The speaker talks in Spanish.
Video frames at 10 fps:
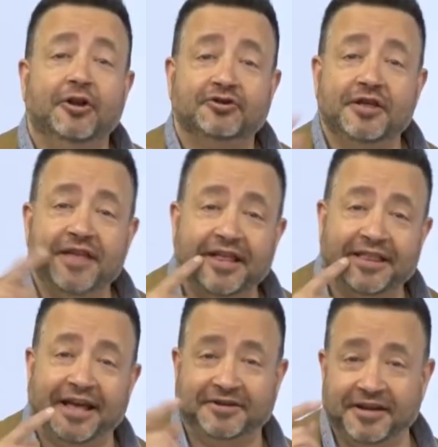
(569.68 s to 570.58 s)
No sin
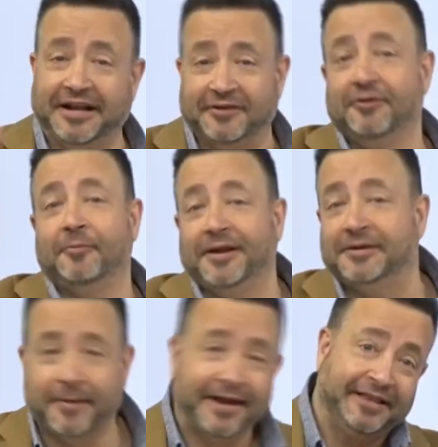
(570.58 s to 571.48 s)
dientes. El ratoncito Pérez,
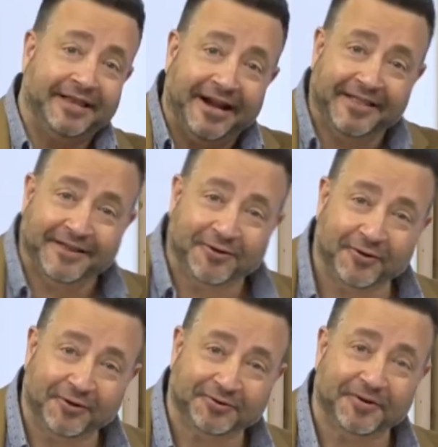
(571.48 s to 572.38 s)
sabéis que tiene el de
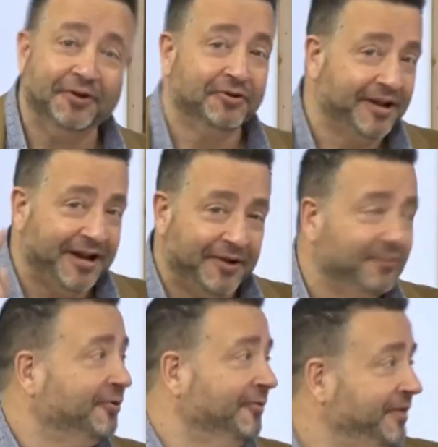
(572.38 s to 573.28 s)
todos y no tiene
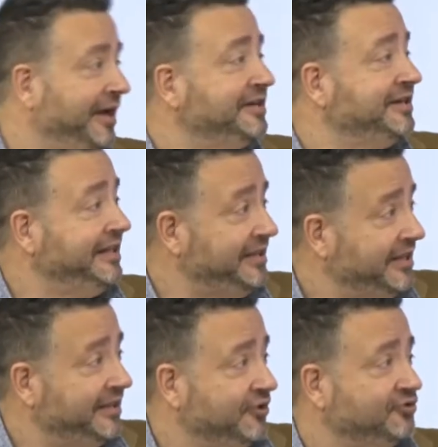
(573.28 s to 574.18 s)
ninguno. Es
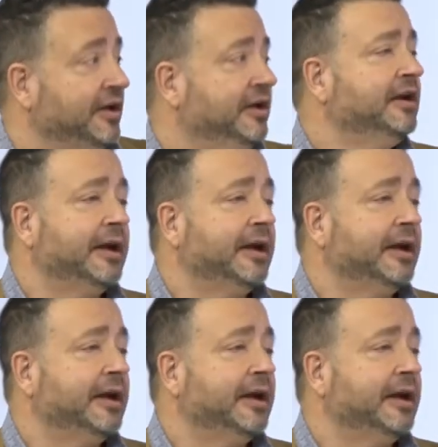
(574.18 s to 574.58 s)
sintiente. Sin dientes.